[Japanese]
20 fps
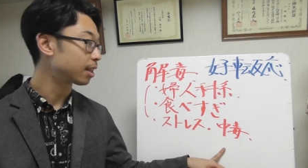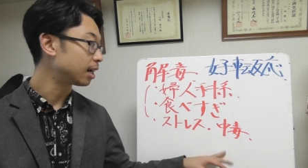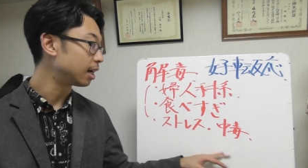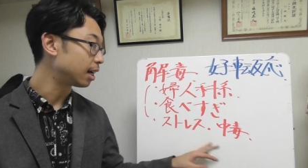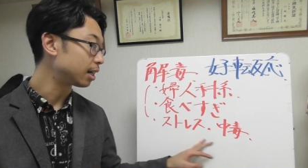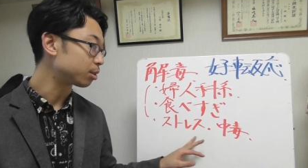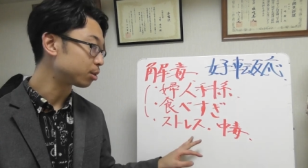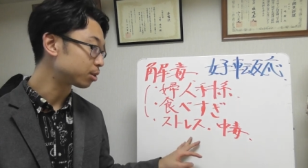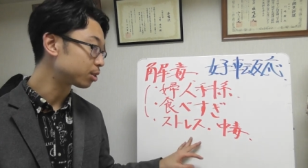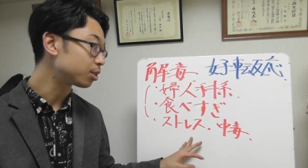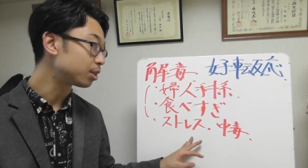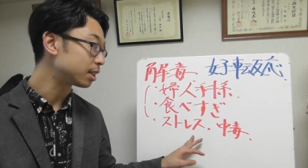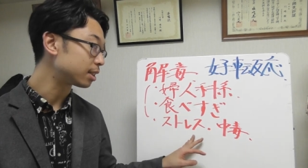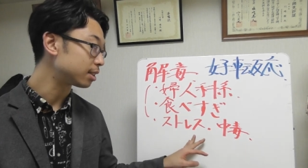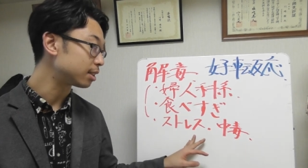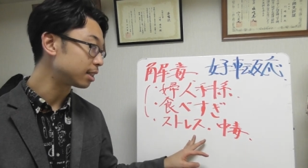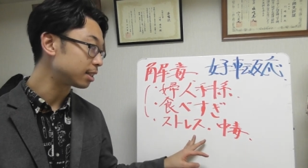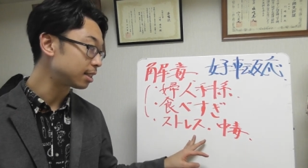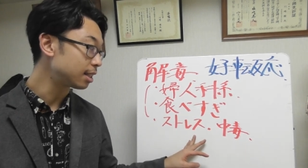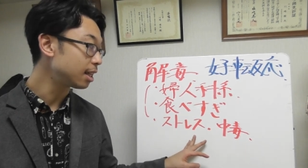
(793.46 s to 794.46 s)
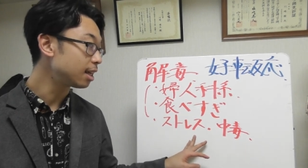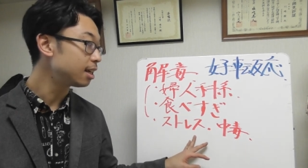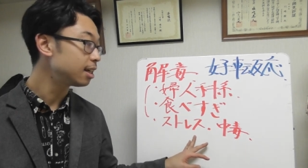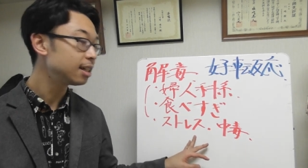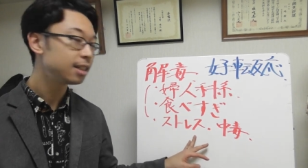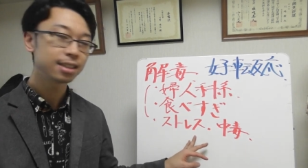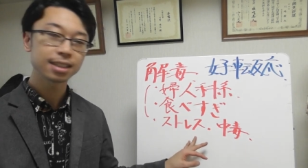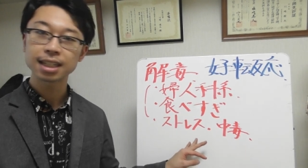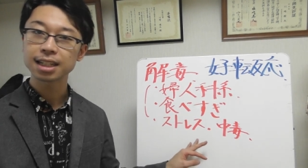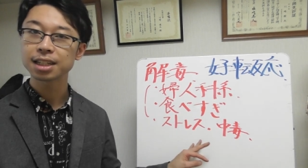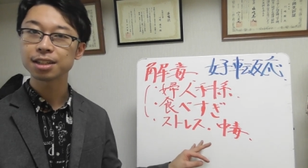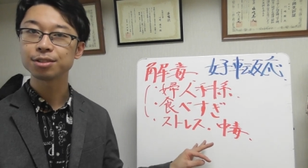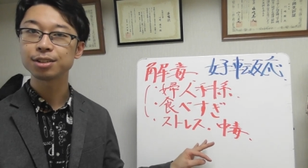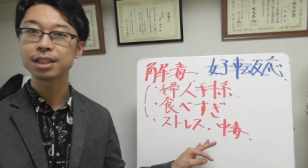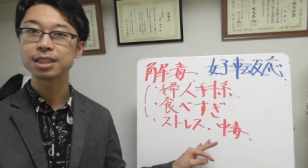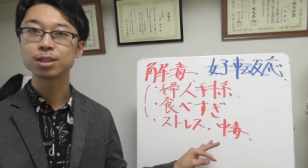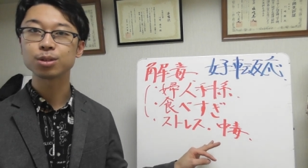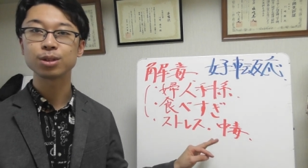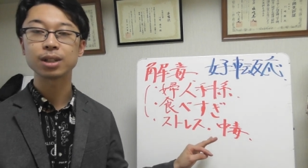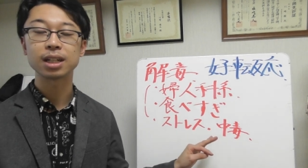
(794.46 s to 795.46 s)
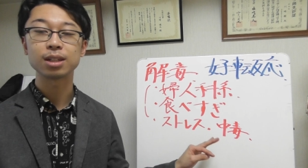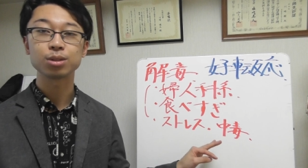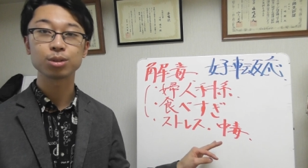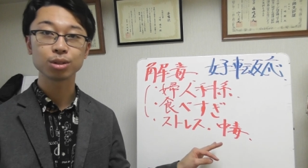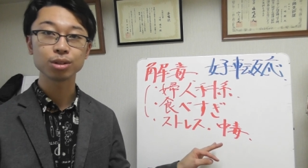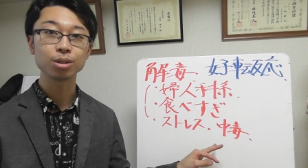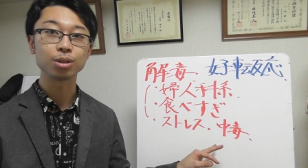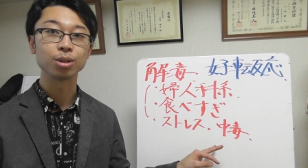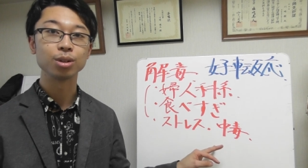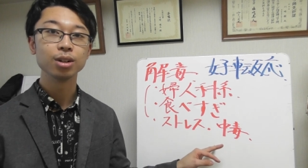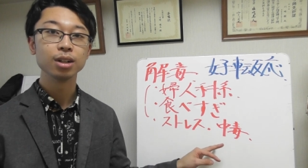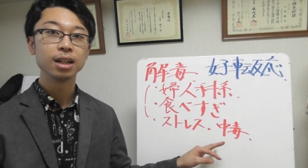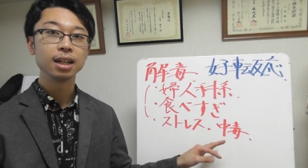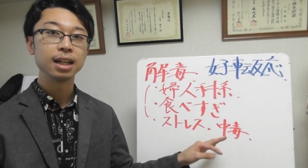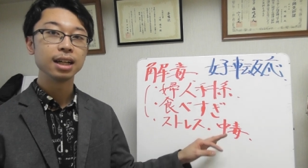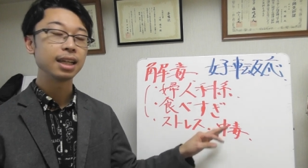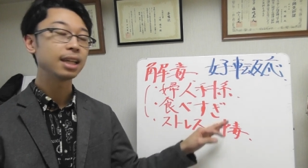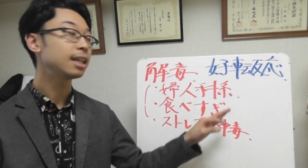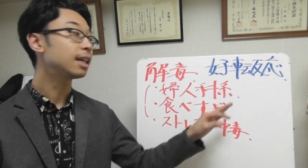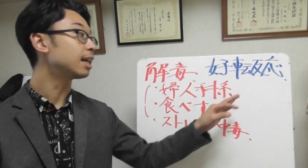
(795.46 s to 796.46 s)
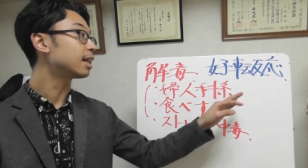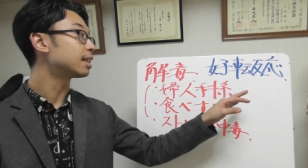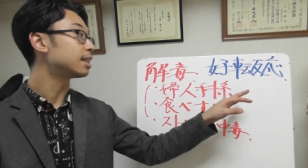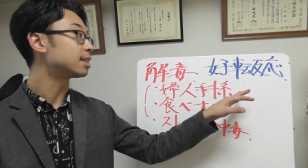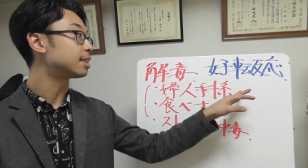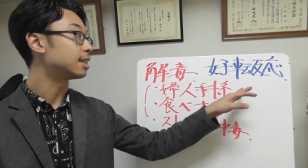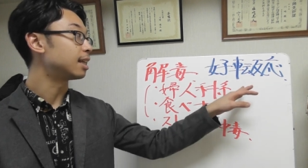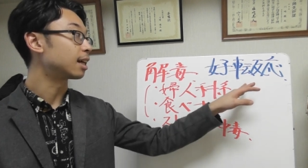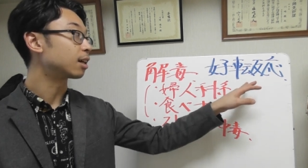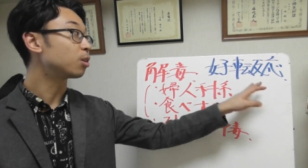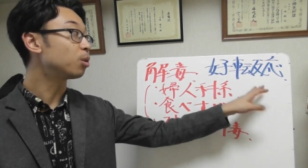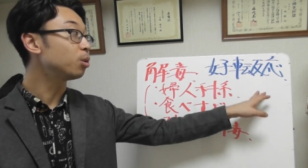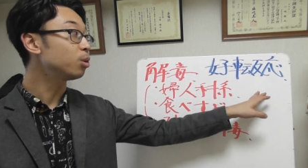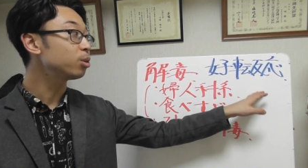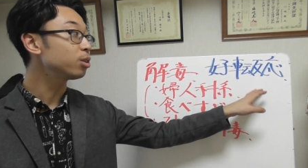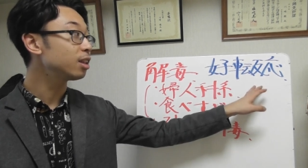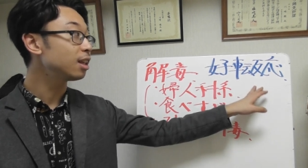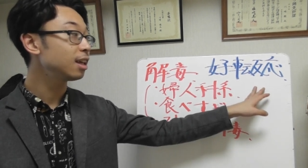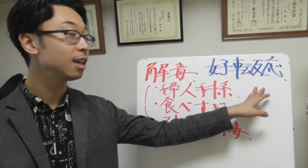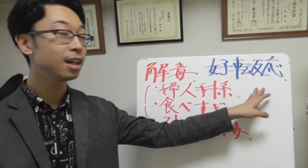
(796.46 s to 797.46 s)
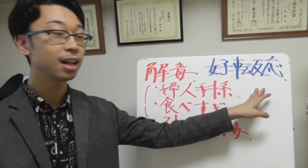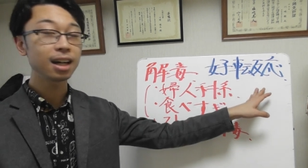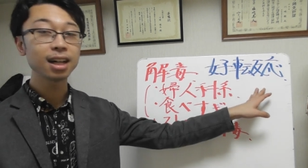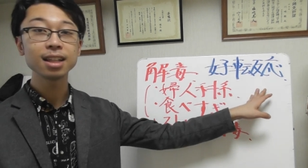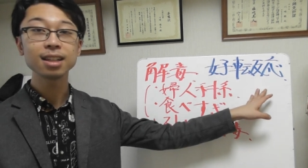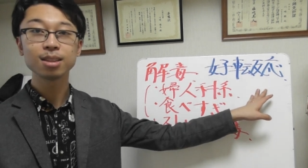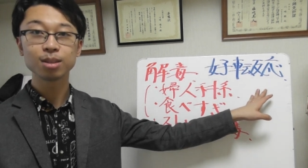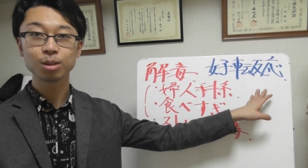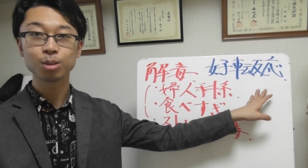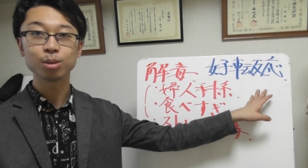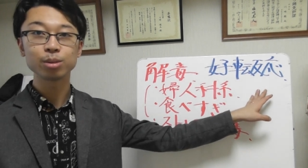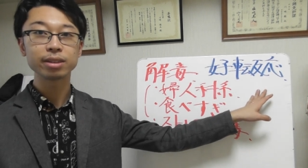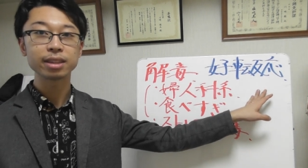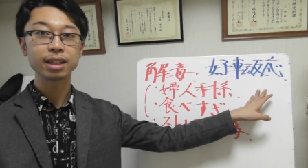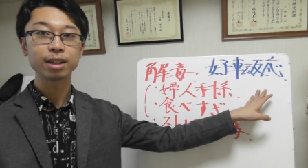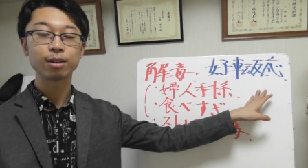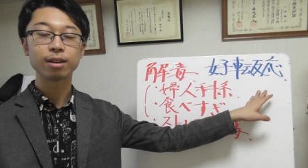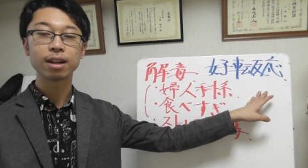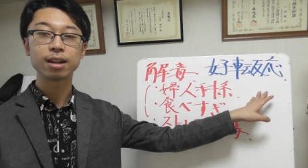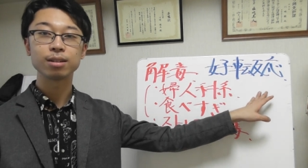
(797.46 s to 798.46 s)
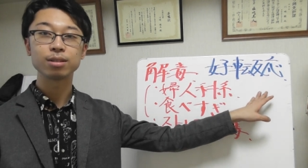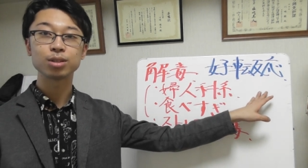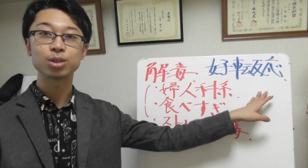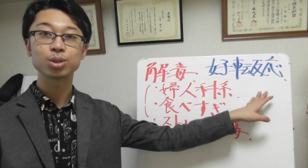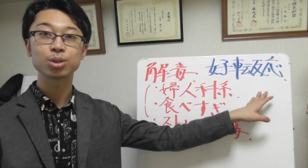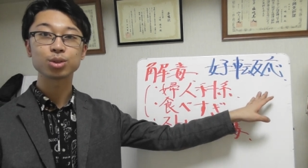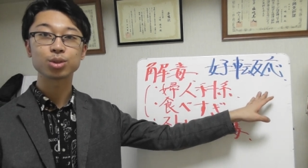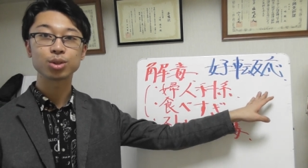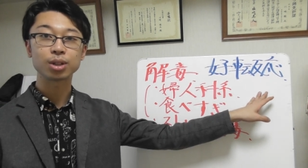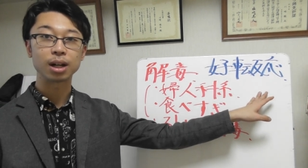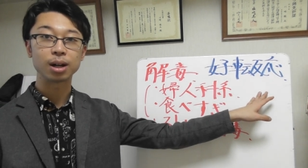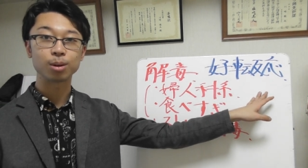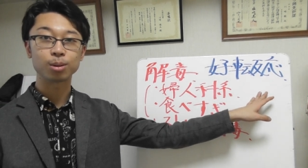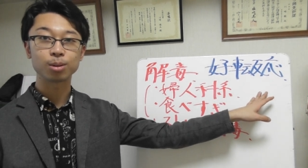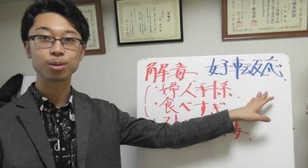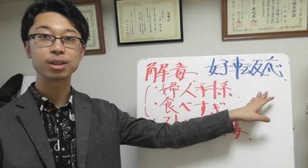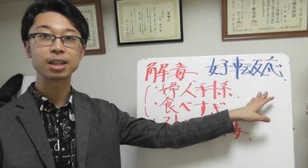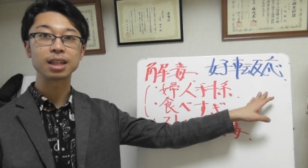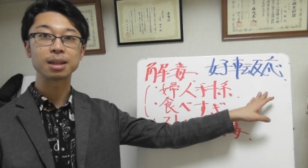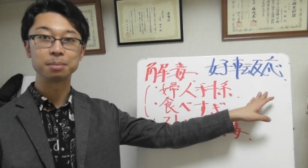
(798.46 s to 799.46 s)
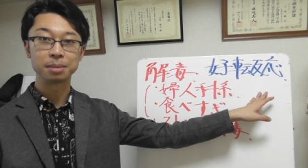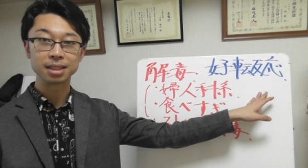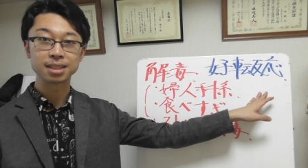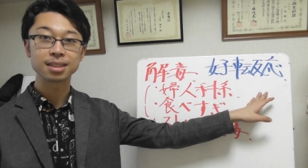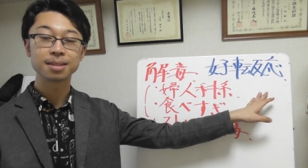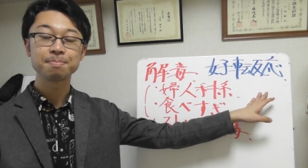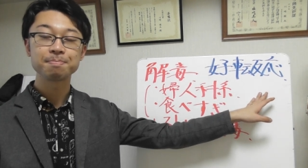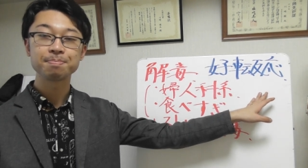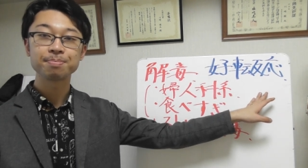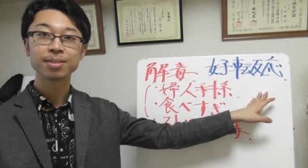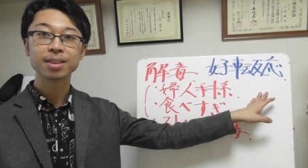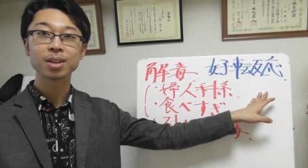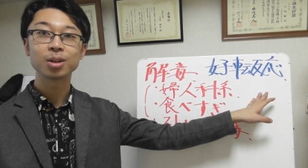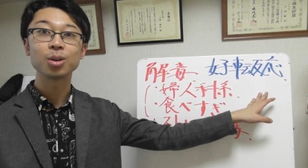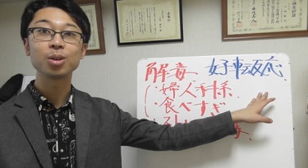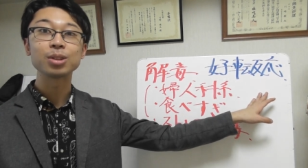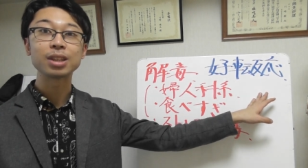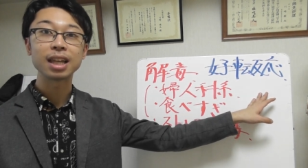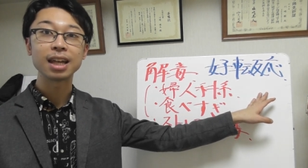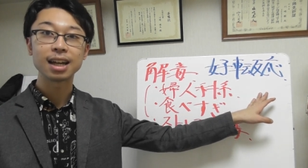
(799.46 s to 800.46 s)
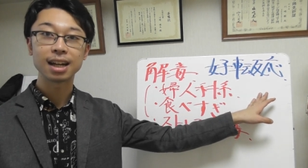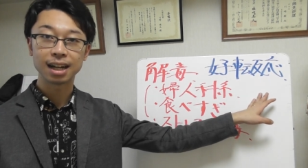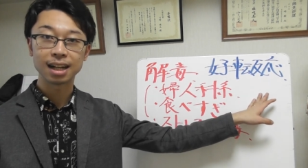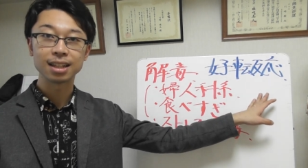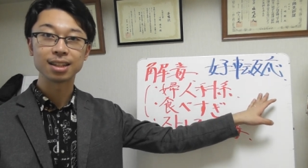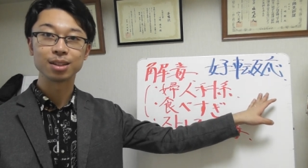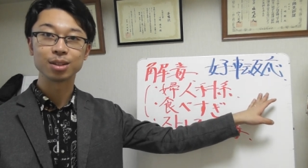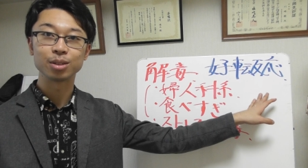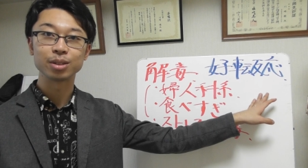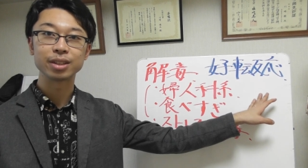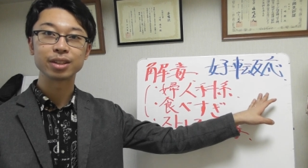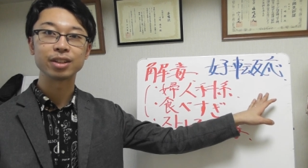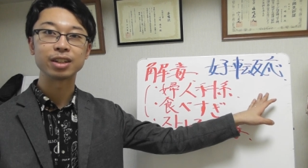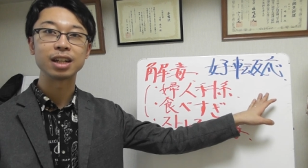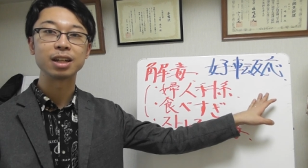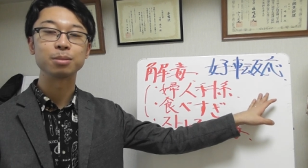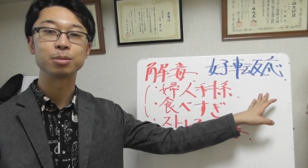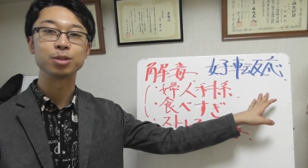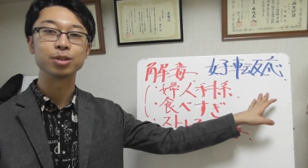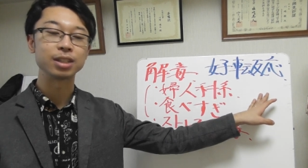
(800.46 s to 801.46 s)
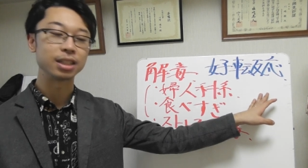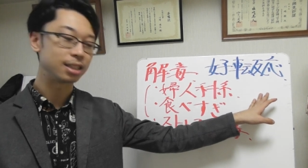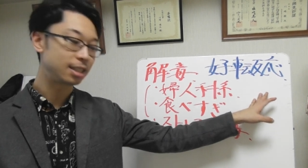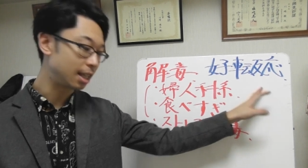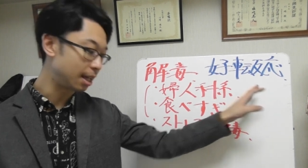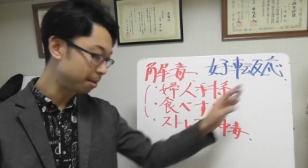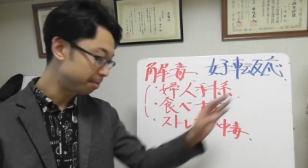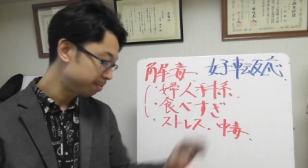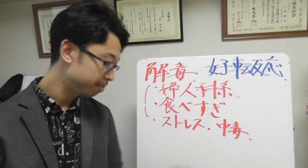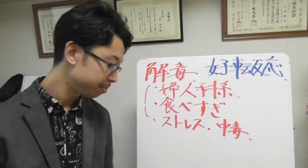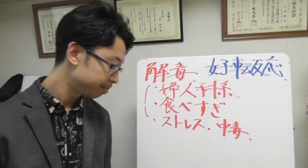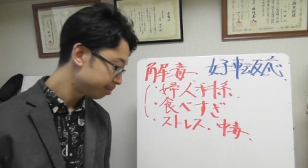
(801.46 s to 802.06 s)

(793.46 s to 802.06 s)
あとストレスですね、さっきのやつをやるといっかげつですね、好転反応って言われる症状が起こってきます。好転反応って言われるものですね。